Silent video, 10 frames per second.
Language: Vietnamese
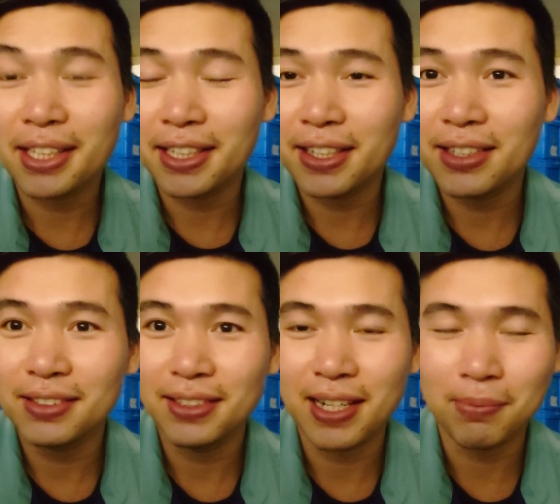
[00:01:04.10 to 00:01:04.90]
này kia
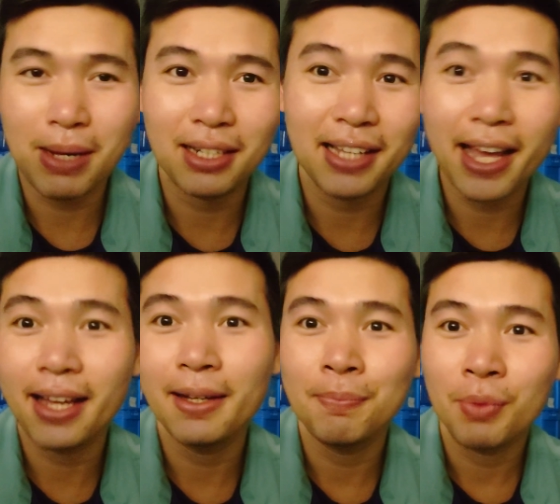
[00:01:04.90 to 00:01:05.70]
thì các bạn
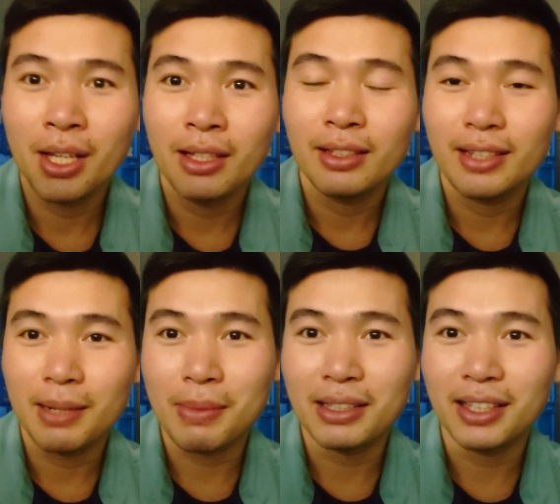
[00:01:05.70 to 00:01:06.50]
nghe thì
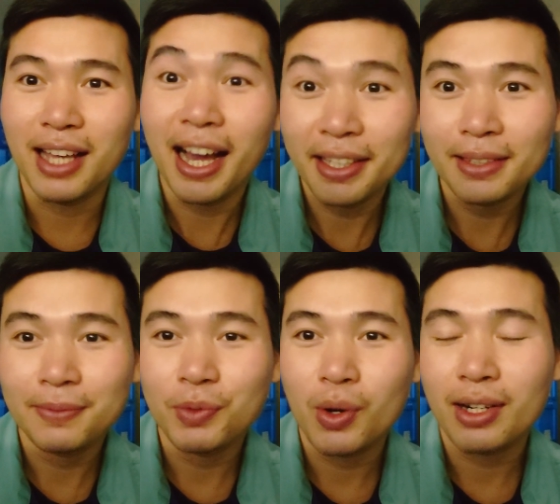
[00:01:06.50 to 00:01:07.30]
các bạn thấy hay á,
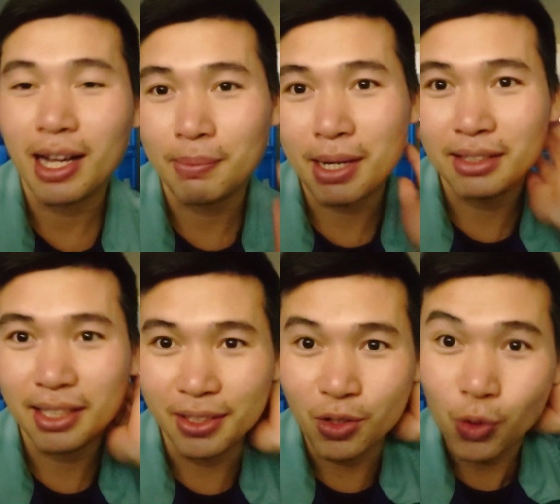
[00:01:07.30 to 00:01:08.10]
hoặc các
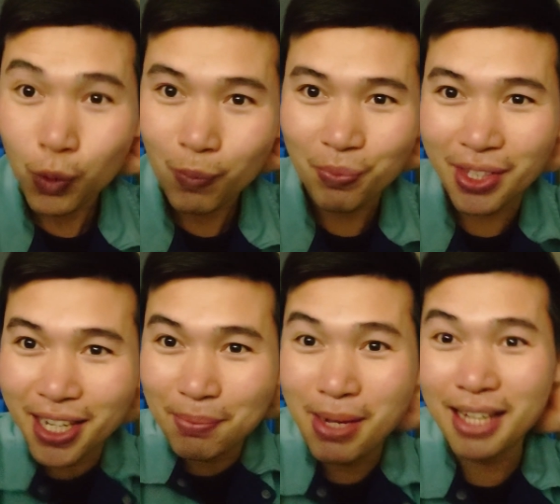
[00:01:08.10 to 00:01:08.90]
bạn thấy nó đúng
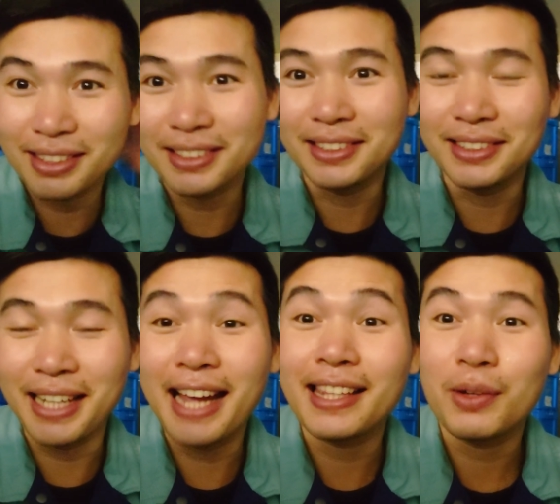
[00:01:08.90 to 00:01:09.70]
thì các bạn cứ
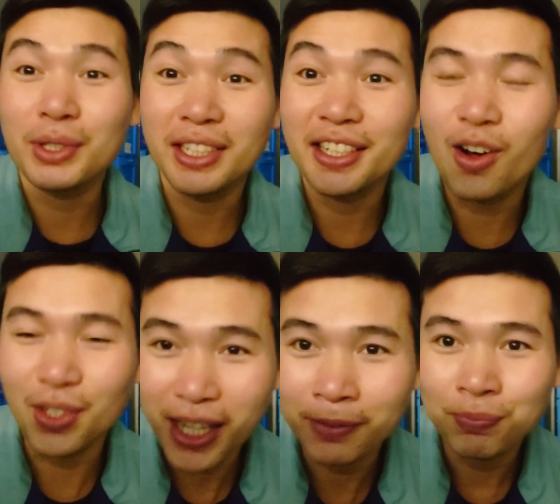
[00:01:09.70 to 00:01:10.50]
nghe theo những người
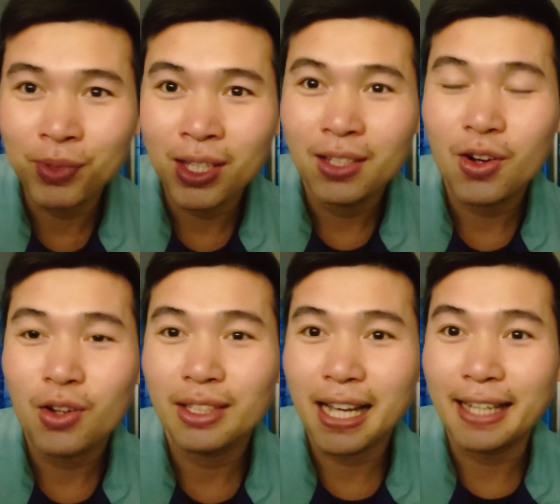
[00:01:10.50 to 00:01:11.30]
đó nhá
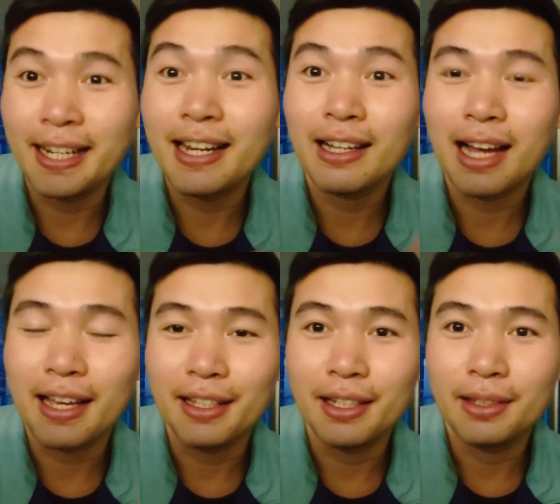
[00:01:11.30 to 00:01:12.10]
còn cái này là
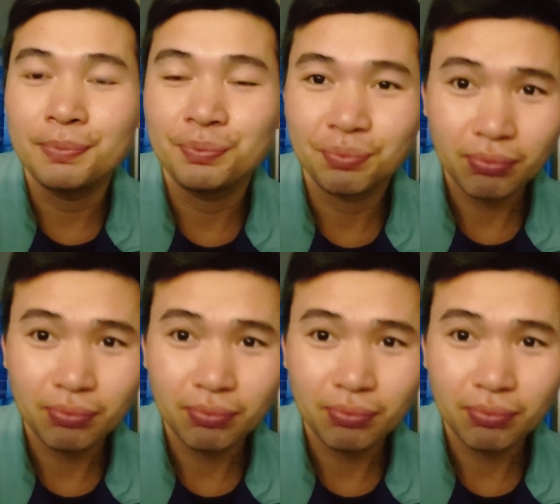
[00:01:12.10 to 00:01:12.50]
cái à,